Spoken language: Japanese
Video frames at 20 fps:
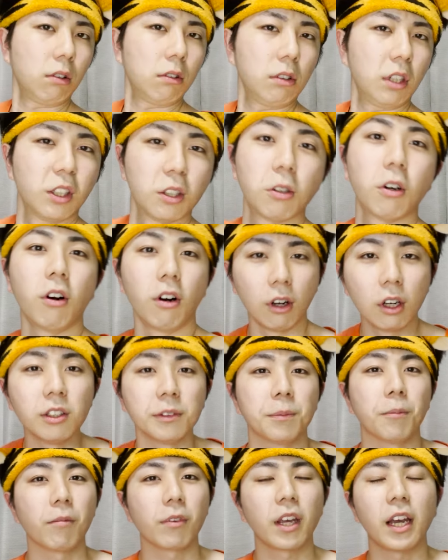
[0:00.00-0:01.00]
てところ。
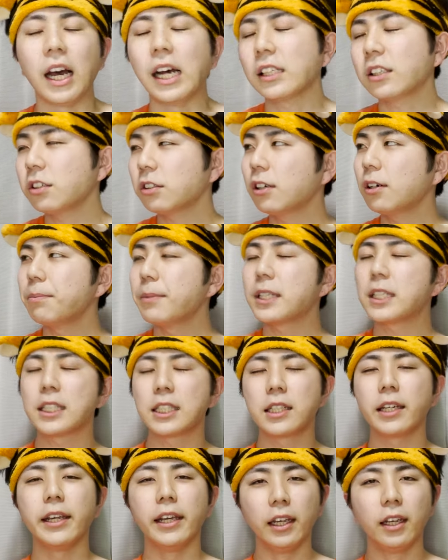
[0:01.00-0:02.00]
あそこめっ
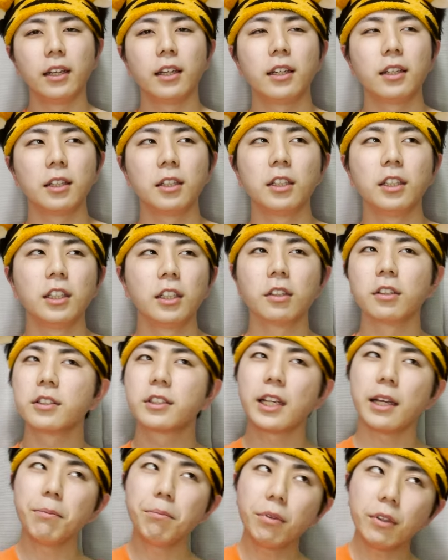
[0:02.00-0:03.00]
ちゃいい。これ
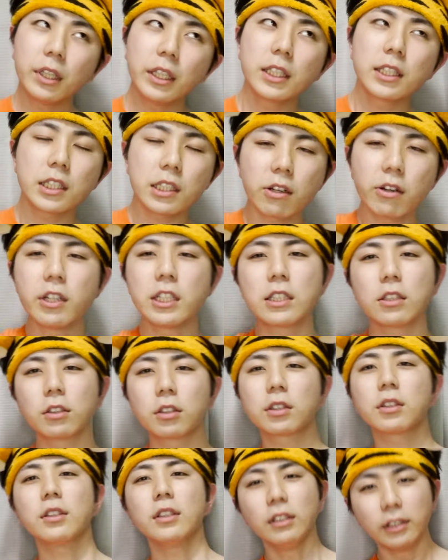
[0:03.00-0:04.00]
全部一音一
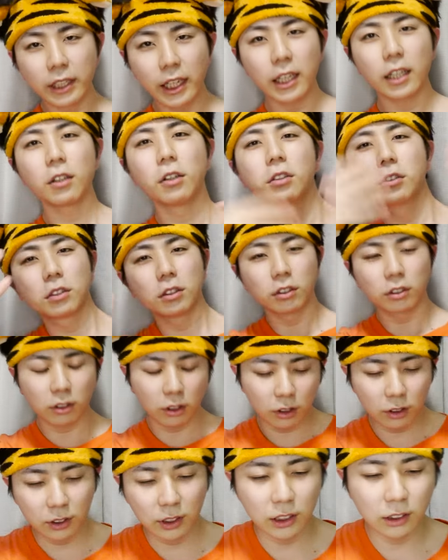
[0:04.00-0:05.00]
音ね、音を
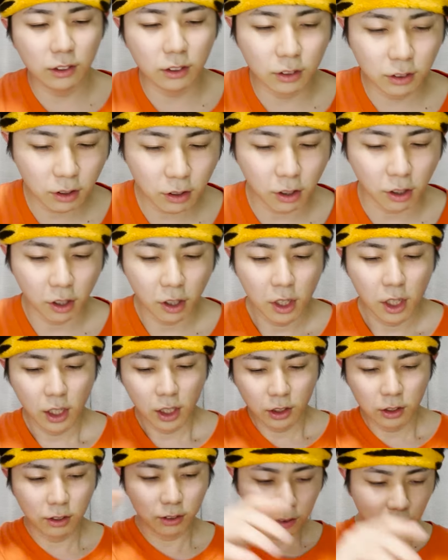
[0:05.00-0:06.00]
とってんのと、
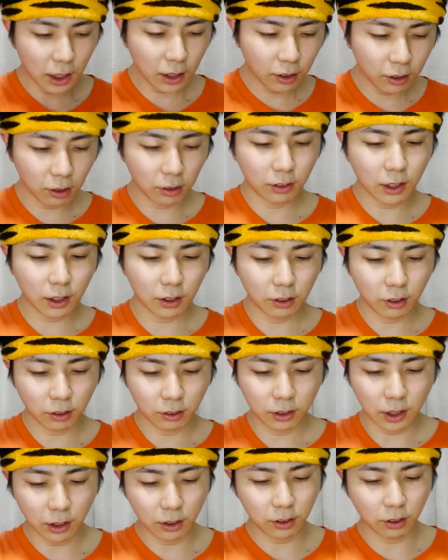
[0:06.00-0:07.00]
てっとってっとっ
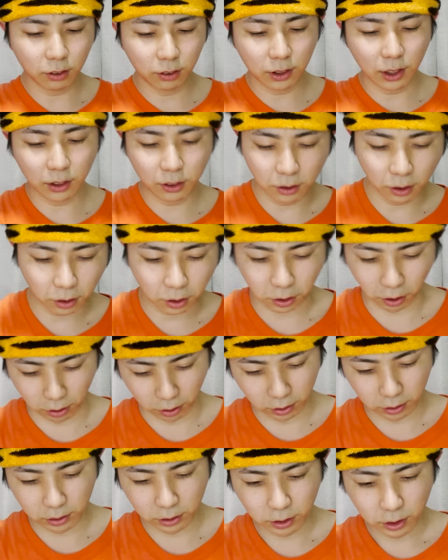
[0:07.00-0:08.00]
てっとってっとっと
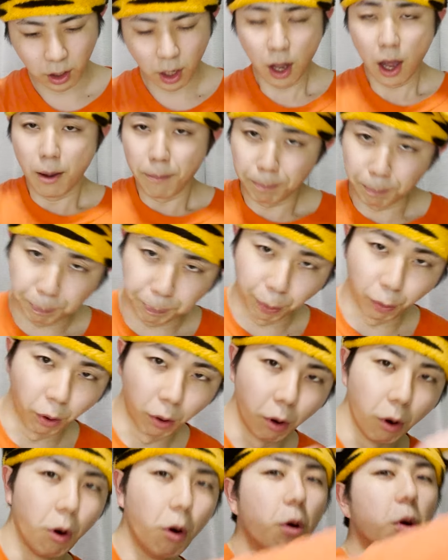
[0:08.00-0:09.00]
ん。
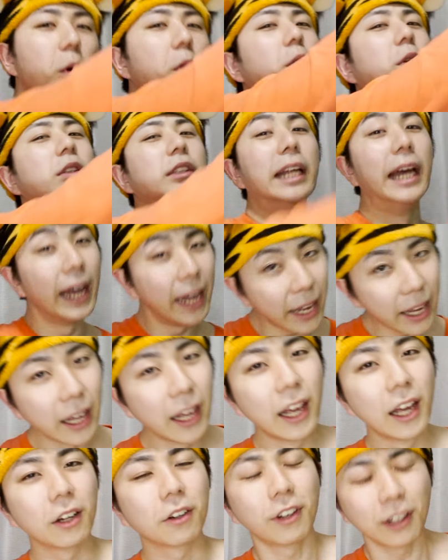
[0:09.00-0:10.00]
ぼー
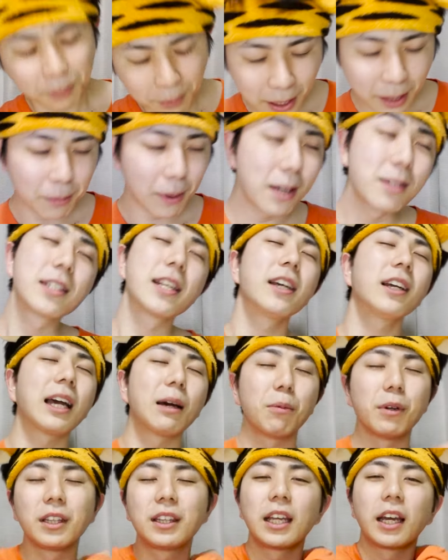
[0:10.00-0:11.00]
ね。これあまあ前
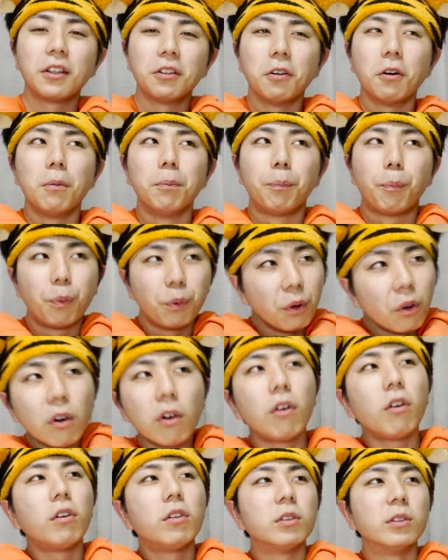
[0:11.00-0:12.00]
回も言ったけど、
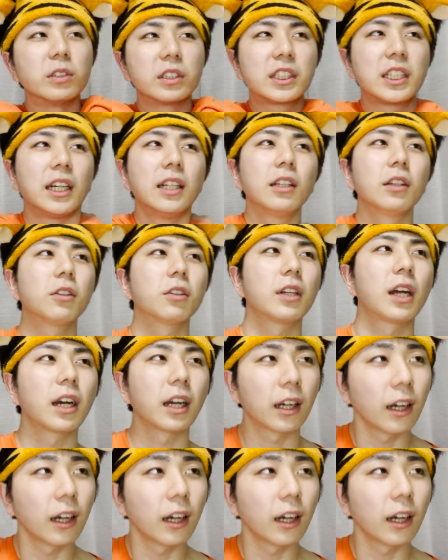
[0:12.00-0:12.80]
ボーンをちゃんとなん